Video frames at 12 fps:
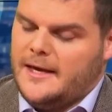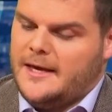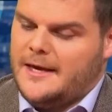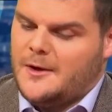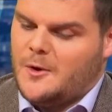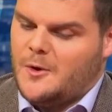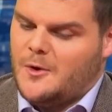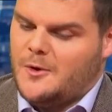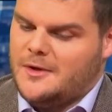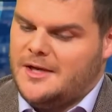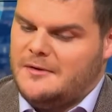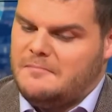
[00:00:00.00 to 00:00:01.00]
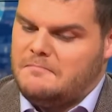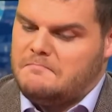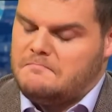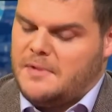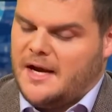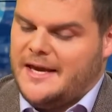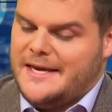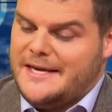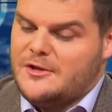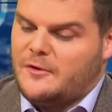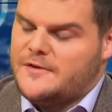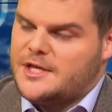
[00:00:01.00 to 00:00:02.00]
Et il paraît
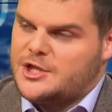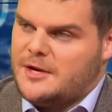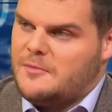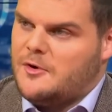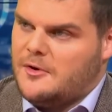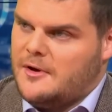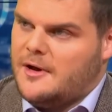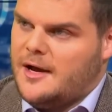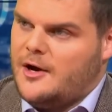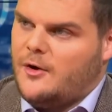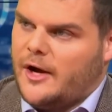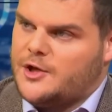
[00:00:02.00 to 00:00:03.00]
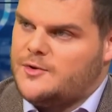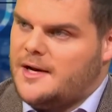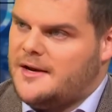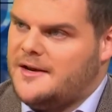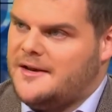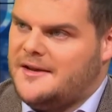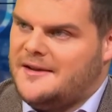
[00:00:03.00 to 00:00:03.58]
inenvisageable à l'heure actuelle